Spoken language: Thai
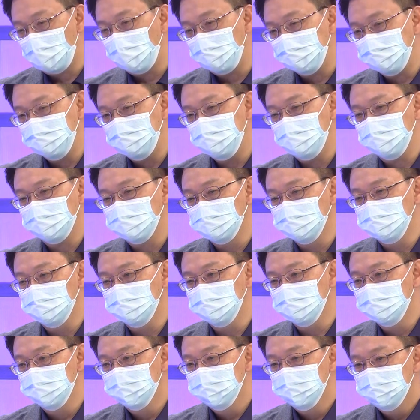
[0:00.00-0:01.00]
ต่อไปนี้คือ
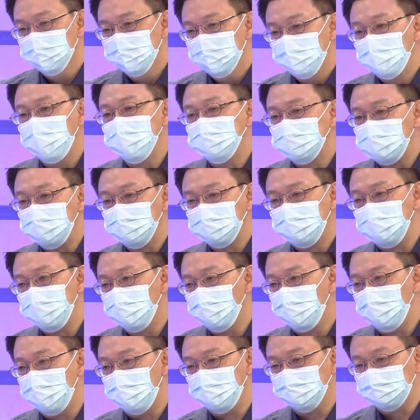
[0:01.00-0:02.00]
ไม่ใช่
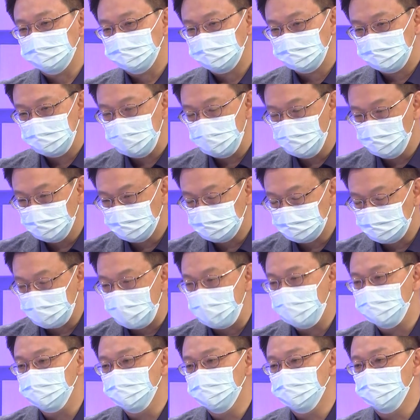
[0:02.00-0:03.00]
แค่ว่าแค่ว่า
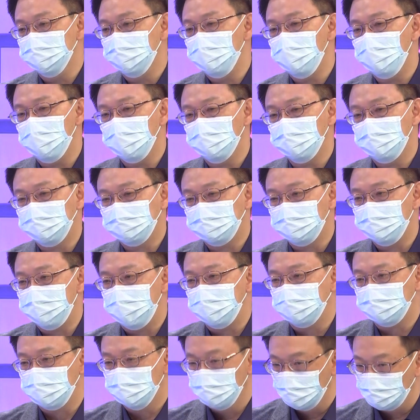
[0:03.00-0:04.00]
ทำเพราะรัฐ
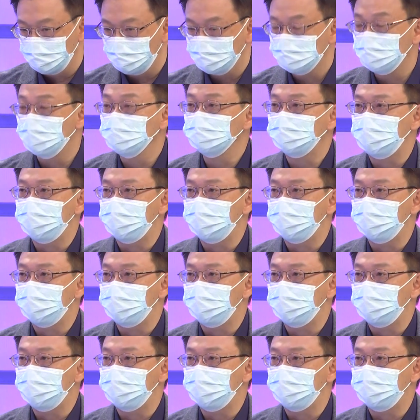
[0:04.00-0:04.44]
บาลกำหนดว่าต้อง